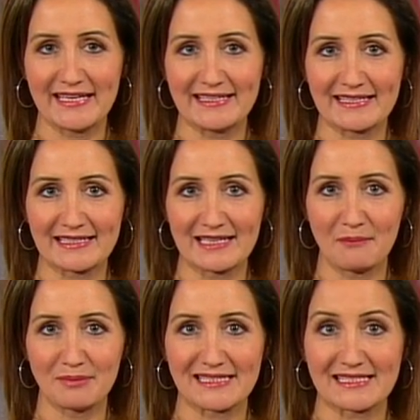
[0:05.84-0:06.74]
In
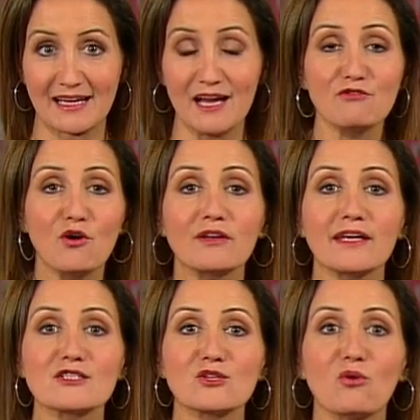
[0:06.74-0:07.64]
knapp drei Wochen
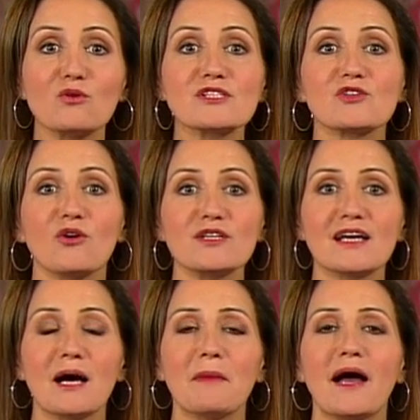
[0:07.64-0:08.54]
geht's los.
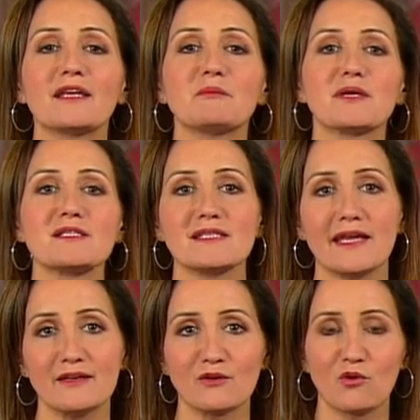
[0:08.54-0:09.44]
Heute haben einige
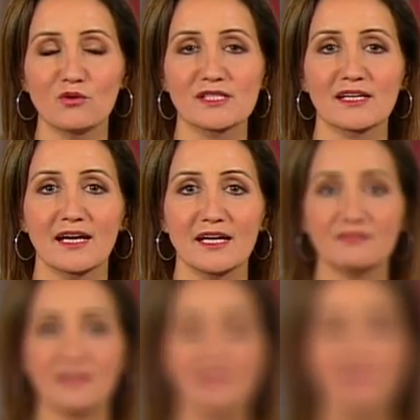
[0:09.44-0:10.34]
Präsidenten großer
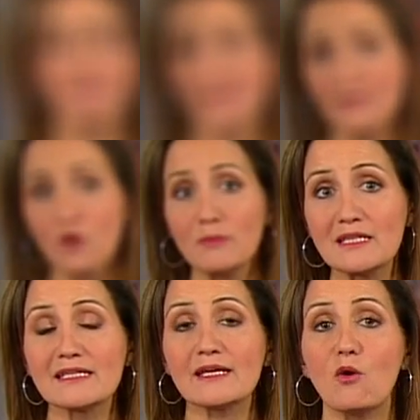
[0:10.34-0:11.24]
Karnevalsgesellschaft,
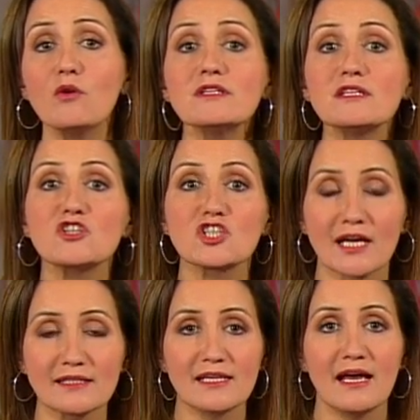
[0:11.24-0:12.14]
Festkomitee und die
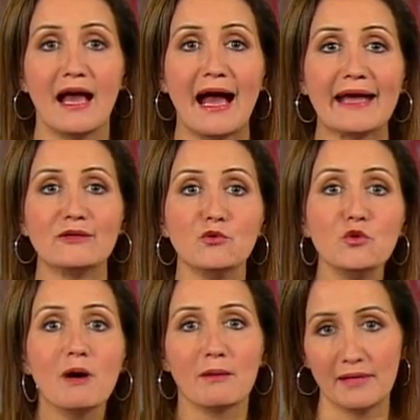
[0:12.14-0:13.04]
Stadt einen
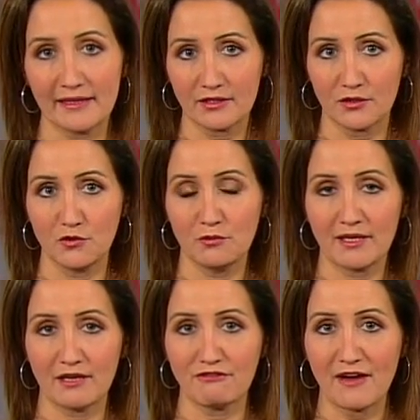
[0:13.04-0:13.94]
Überblick
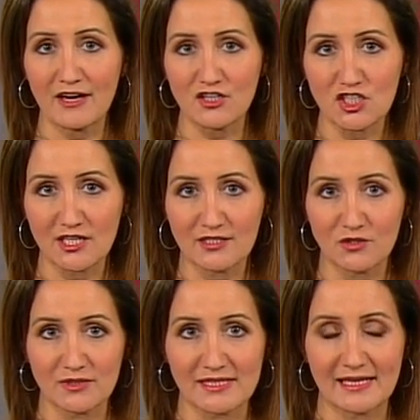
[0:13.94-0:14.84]
über den
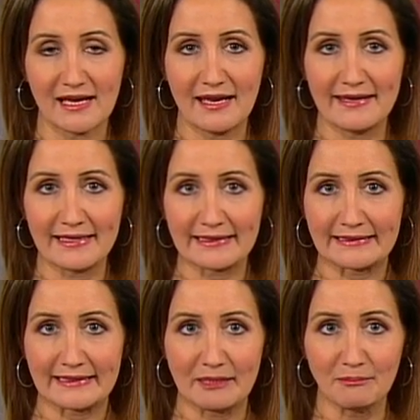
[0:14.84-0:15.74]
Veranstaltungskalender
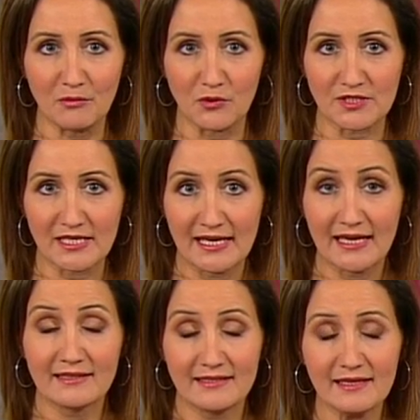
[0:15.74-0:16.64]
gegeben. Und
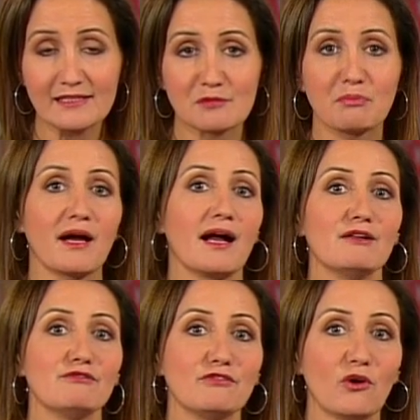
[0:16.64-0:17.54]
der ist
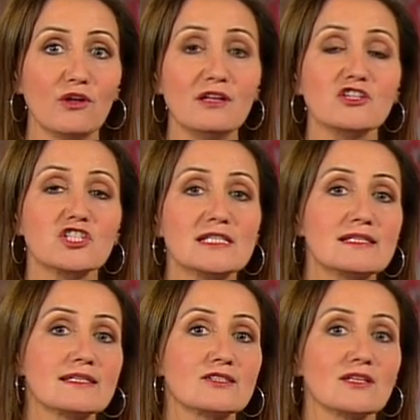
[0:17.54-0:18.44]
prall voll.
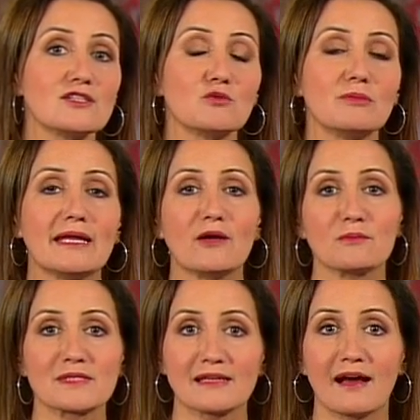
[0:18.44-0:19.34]
Schließlich soll das
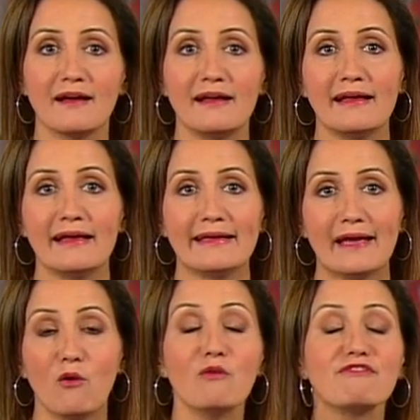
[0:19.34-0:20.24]
Jubiläumsjahr
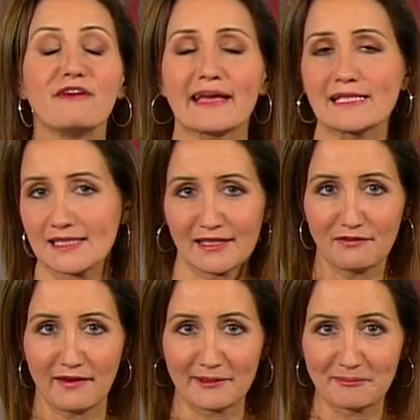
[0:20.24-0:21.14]
ja
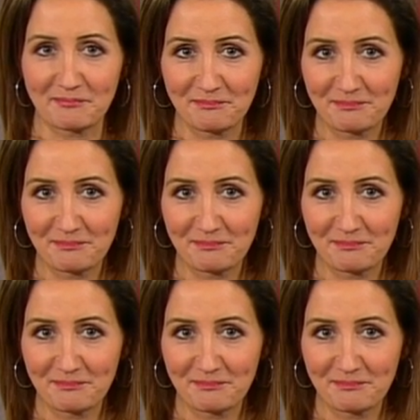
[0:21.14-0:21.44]
unvergesslich werden.